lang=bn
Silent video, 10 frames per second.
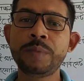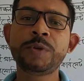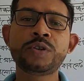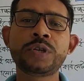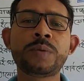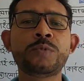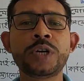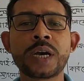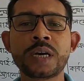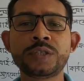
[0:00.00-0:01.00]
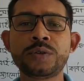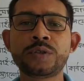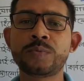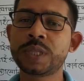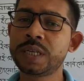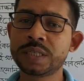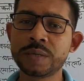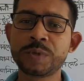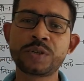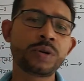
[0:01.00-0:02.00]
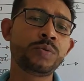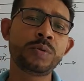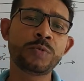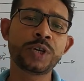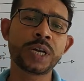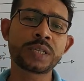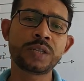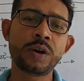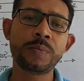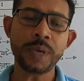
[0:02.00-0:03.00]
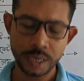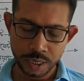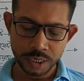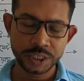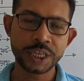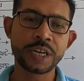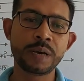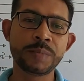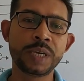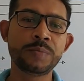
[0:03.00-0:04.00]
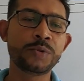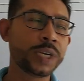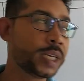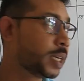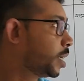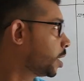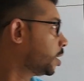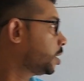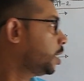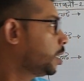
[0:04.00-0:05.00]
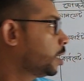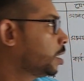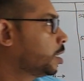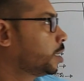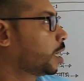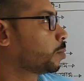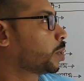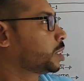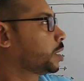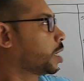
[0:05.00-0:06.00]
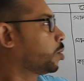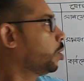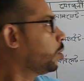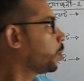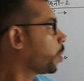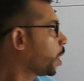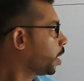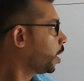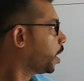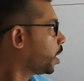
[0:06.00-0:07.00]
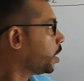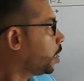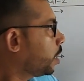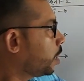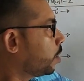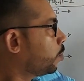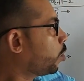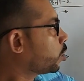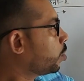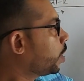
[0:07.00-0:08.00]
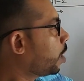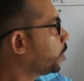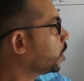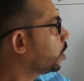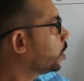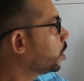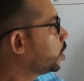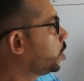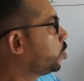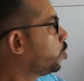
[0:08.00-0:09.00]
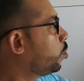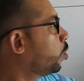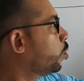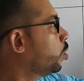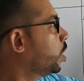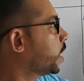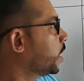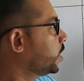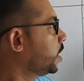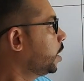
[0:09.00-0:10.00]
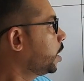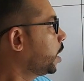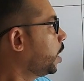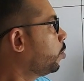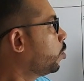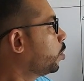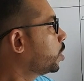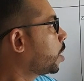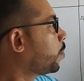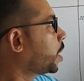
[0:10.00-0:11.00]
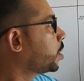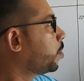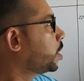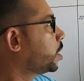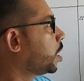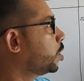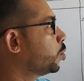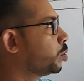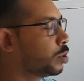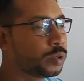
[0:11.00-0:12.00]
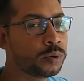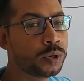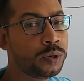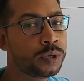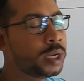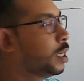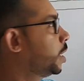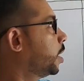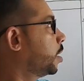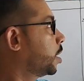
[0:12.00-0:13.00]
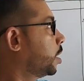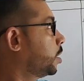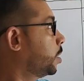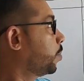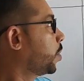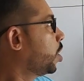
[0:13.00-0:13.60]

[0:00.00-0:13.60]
এই বিষয়টা মনে রাখার জন্য তোমাদের যে বিষয়গুলো মনে রাখতে হবে সেগুলো আমি এই বোর্ডে লিখে রেখেছি ডান পাশে দেখো এখানে প্রথমে আমি কিছু মৌল লিখেছি এবং তার পাশাপাশি তার যোজনীগুলো লিখে রাখেছি